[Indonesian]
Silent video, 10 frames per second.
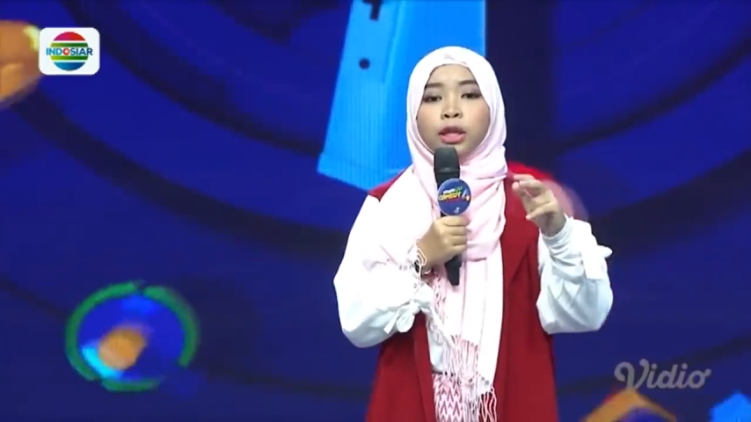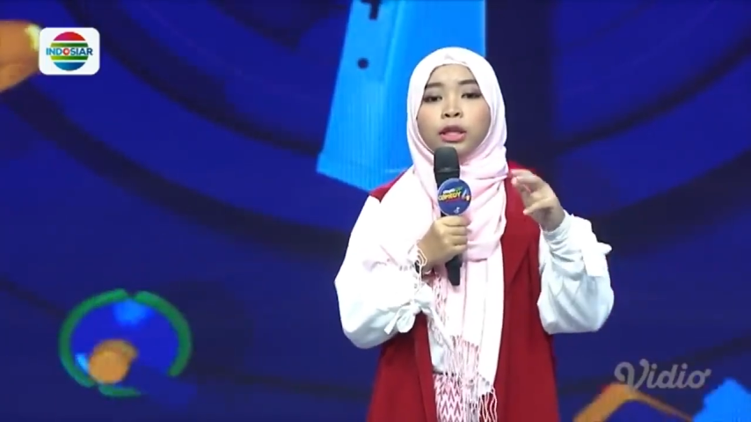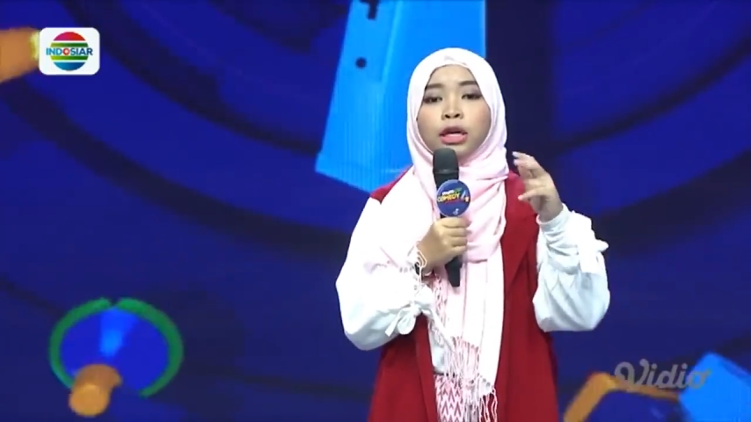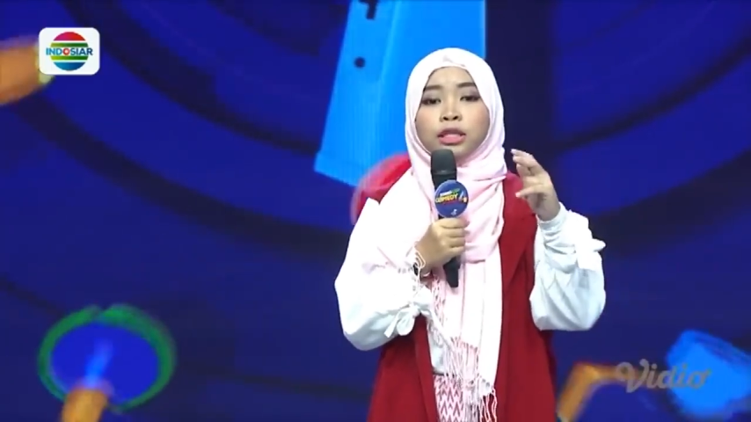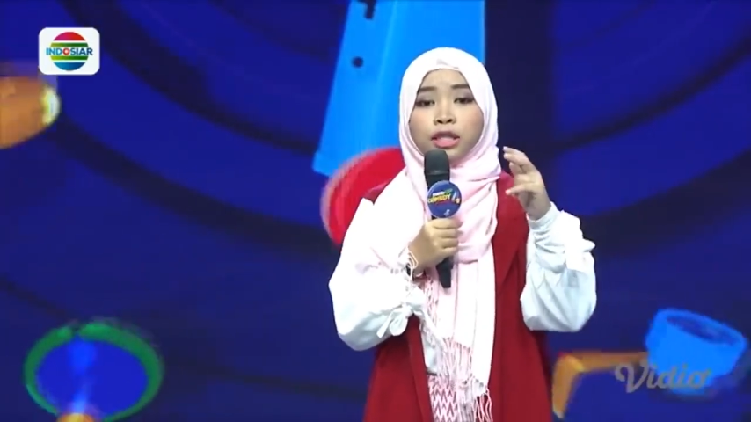
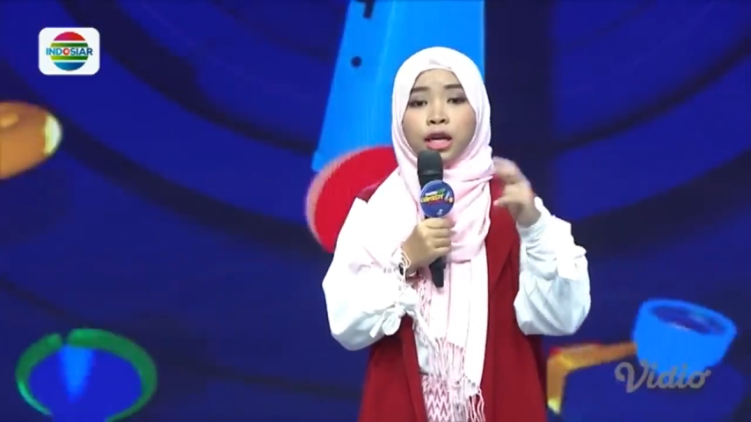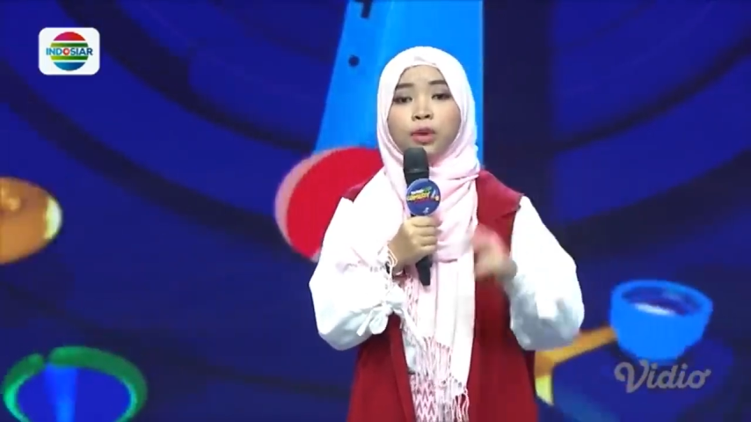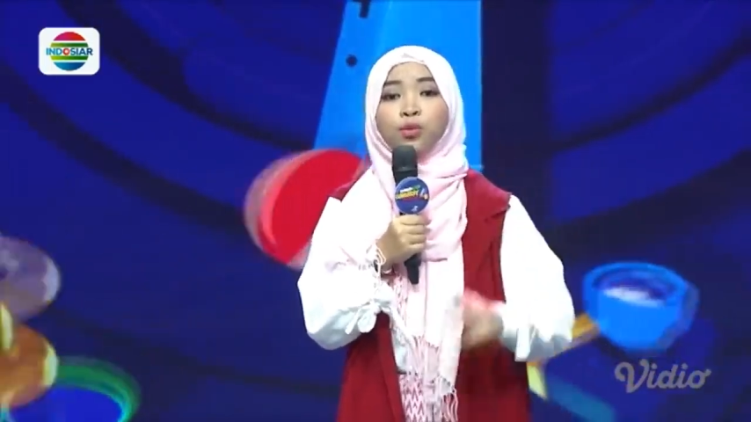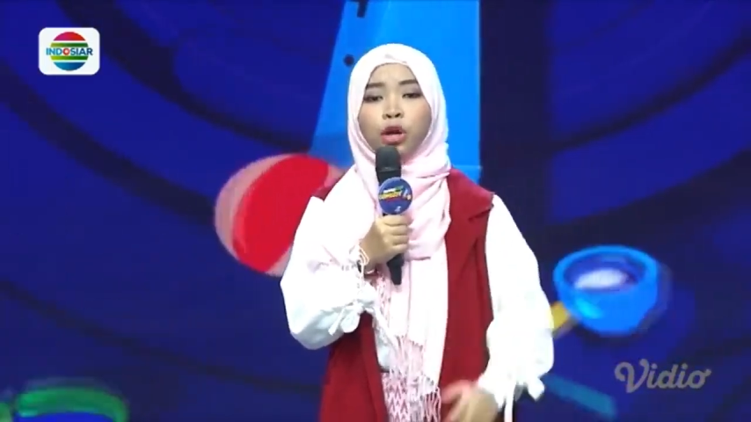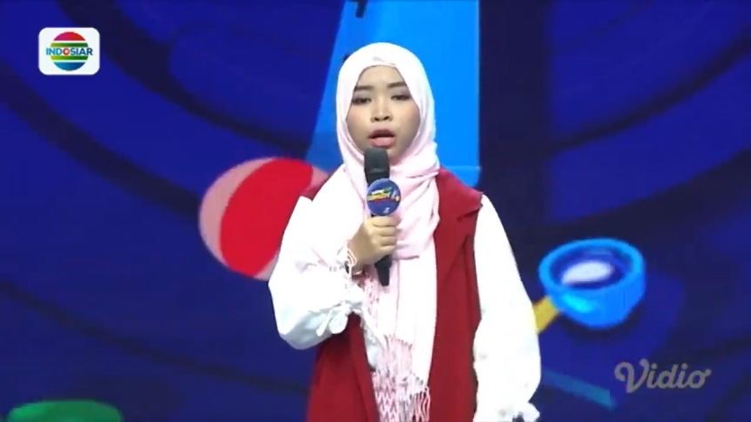tentang cerita
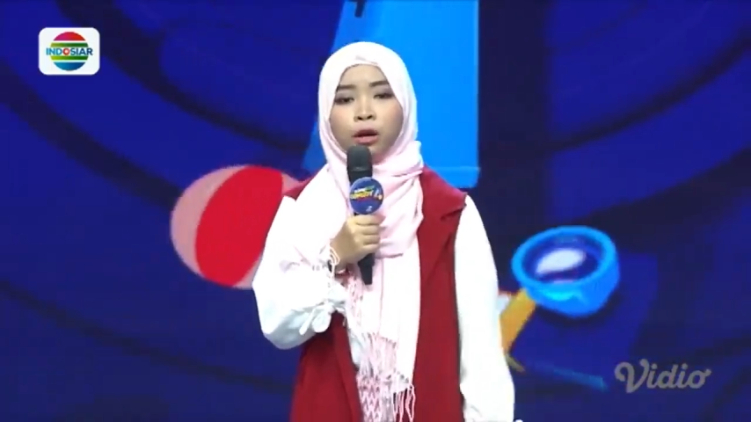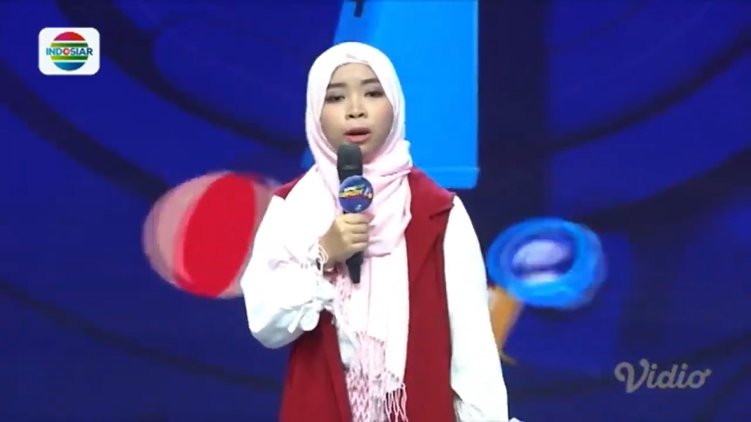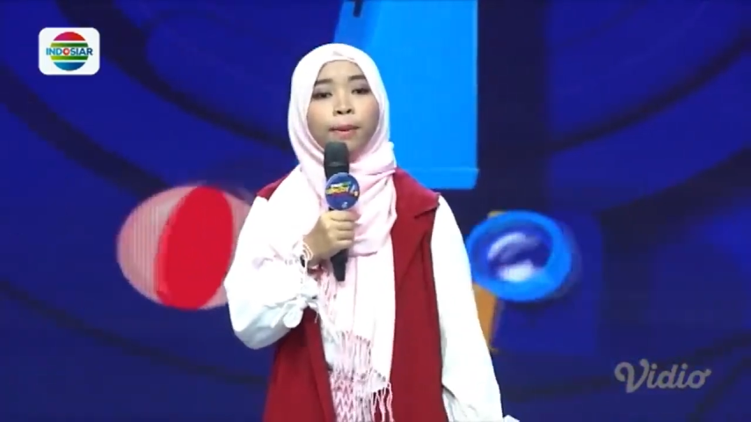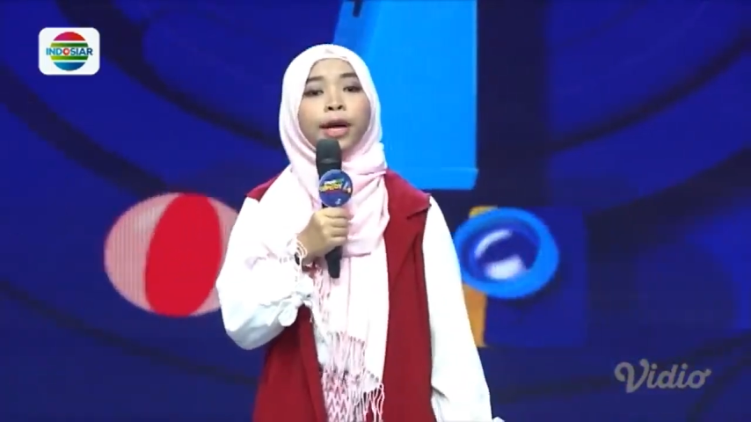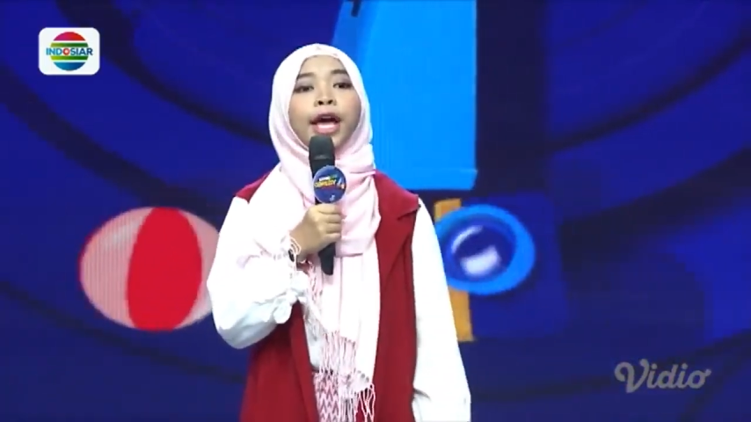liburan,
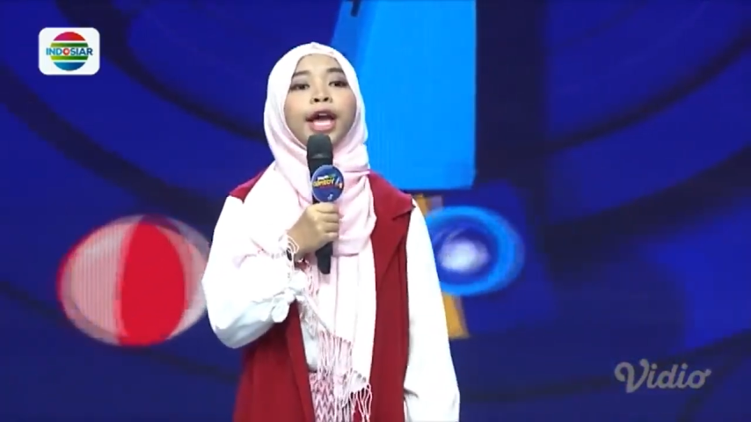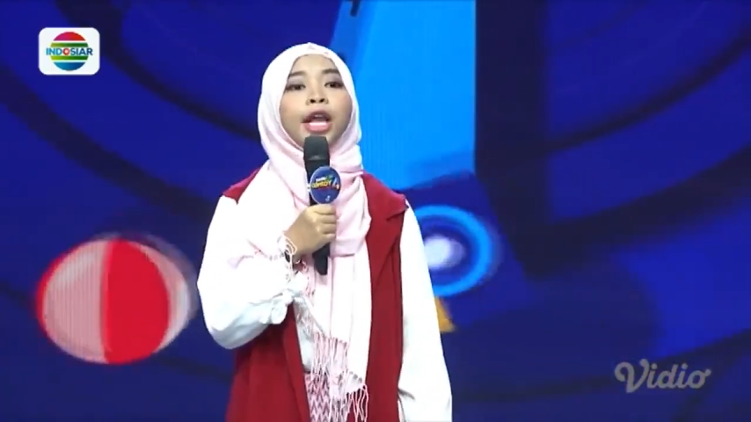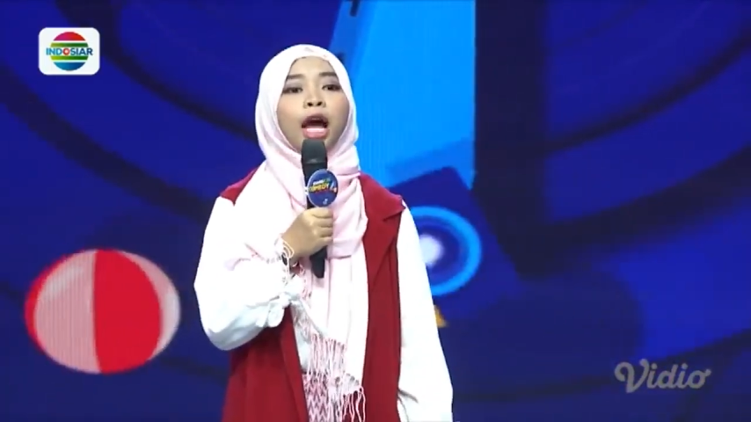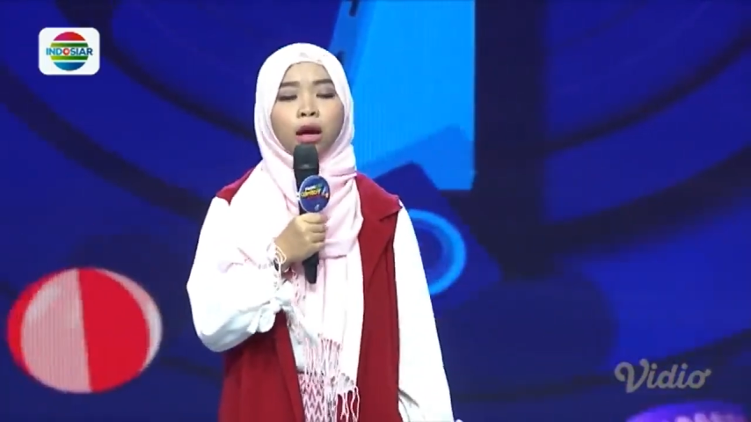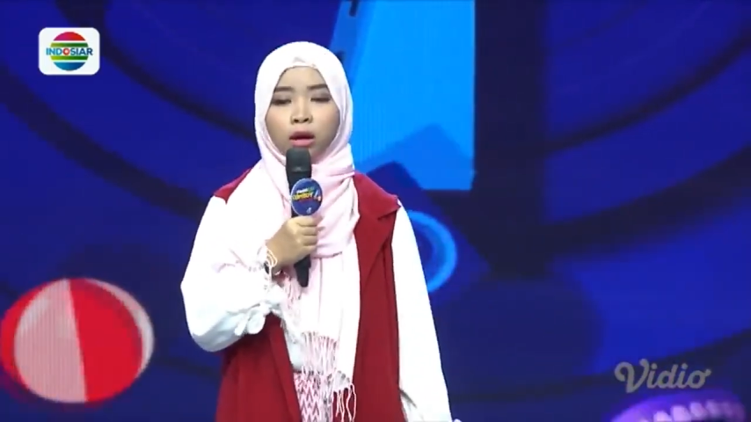pada enak.